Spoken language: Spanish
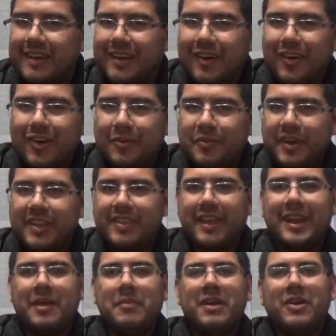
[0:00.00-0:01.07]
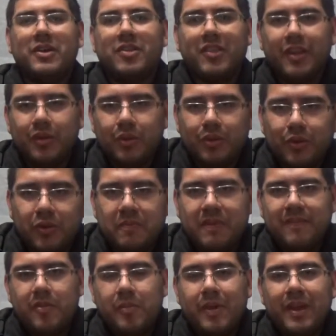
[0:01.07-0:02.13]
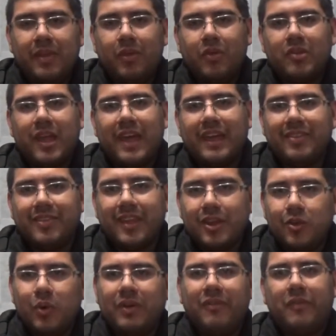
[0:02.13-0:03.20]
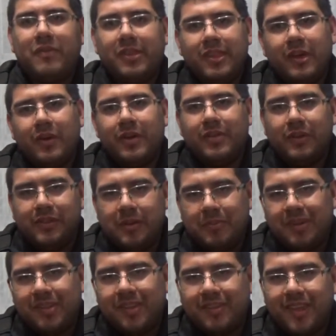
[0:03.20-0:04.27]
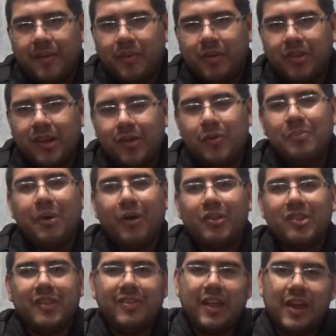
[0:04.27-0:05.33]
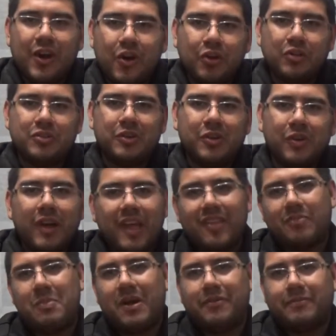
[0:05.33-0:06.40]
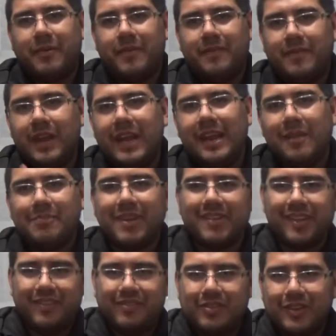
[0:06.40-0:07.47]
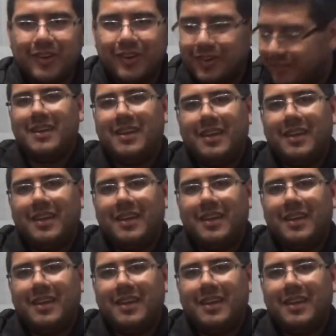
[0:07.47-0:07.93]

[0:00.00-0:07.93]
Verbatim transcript: ¿Cómo están amigos de YouTube? Y bienvenidos a este nuevo video en donde presentamos el unboxing de otro smartphone. Y les presento...